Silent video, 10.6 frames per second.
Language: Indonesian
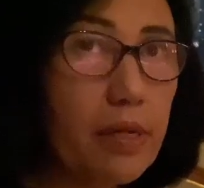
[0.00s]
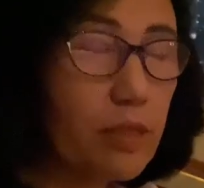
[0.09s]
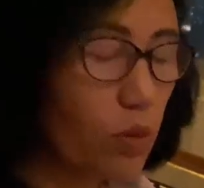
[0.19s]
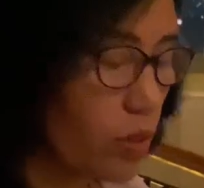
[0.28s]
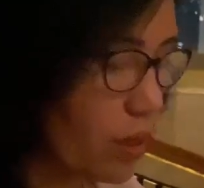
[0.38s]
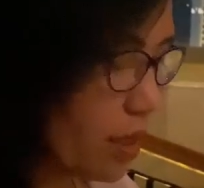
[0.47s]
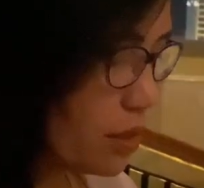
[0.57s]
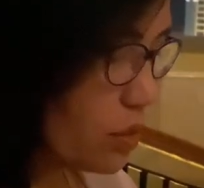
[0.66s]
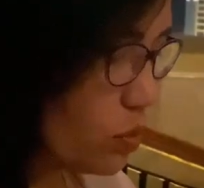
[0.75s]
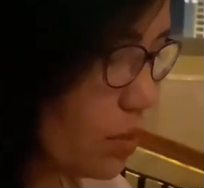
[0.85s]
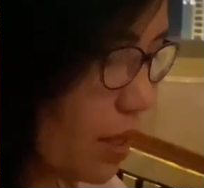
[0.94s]
di sorga
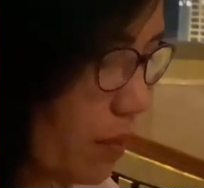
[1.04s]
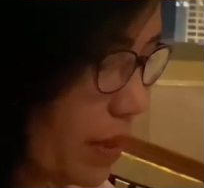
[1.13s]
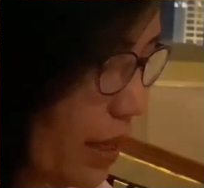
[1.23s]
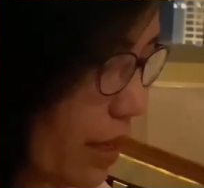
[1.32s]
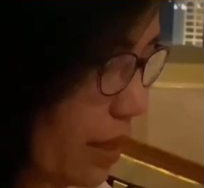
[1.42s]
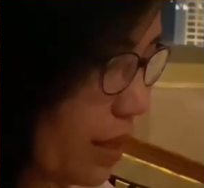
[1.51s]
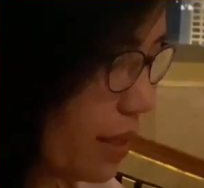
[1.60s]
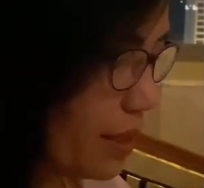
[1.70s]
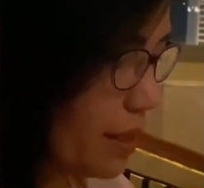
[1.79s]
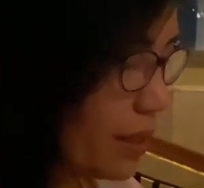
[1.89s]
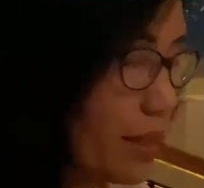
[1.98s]
sudah menang.
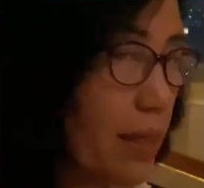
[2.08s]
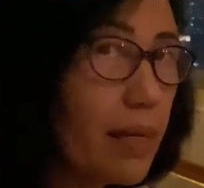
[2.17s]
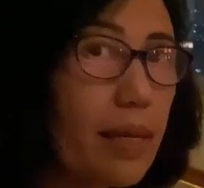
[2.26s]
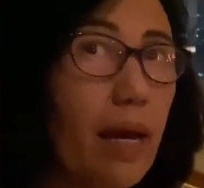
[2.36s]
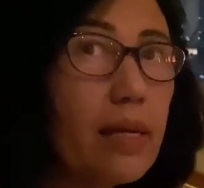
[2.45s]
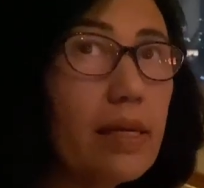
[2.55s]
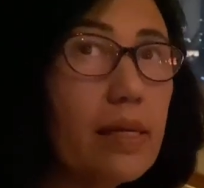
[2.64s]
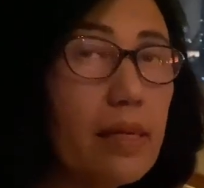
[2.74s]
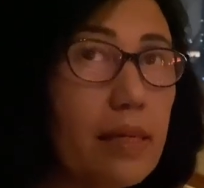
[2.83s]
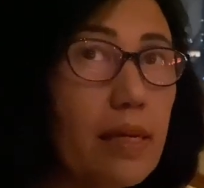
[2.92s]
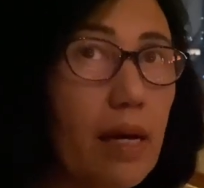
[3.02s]
Nah
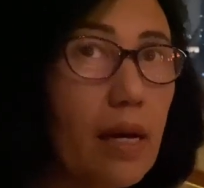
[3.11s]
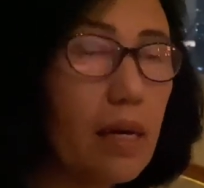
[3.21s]
ini dia,